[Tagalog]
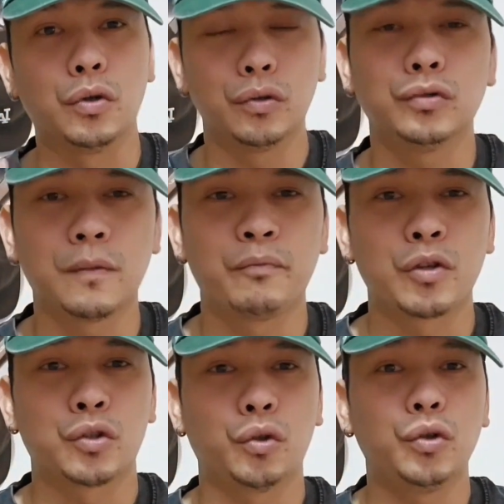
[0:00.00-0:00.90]
Yun.
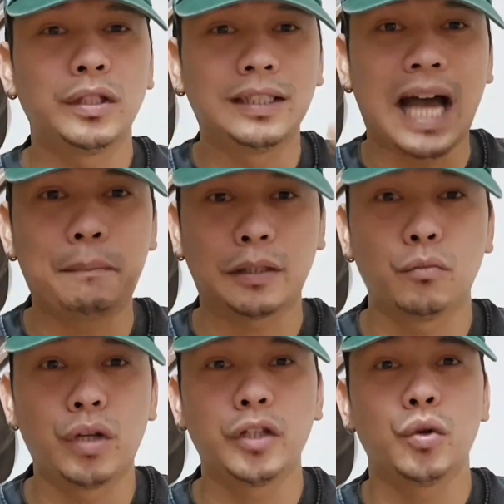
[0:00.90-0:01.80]
So yun,
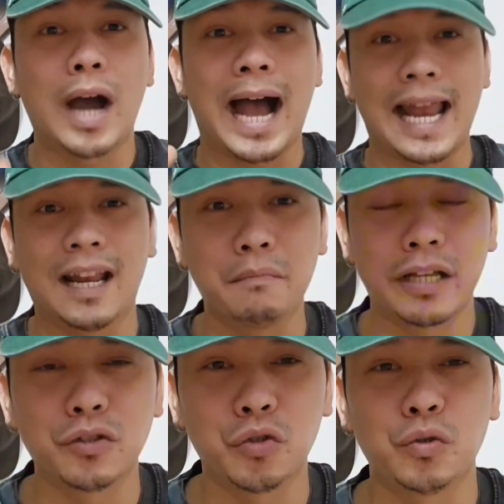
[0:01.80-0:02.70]
dapat mo lang yung
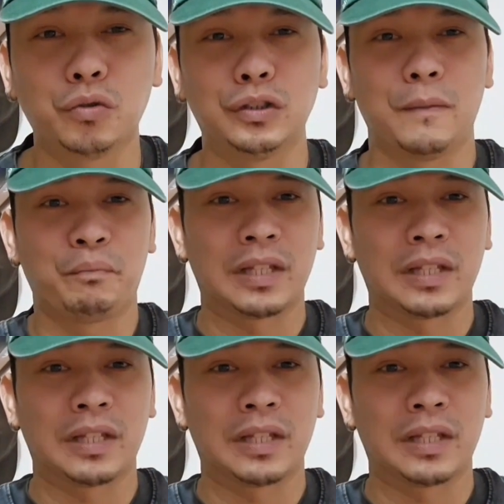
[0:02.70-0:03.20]
aalamin yung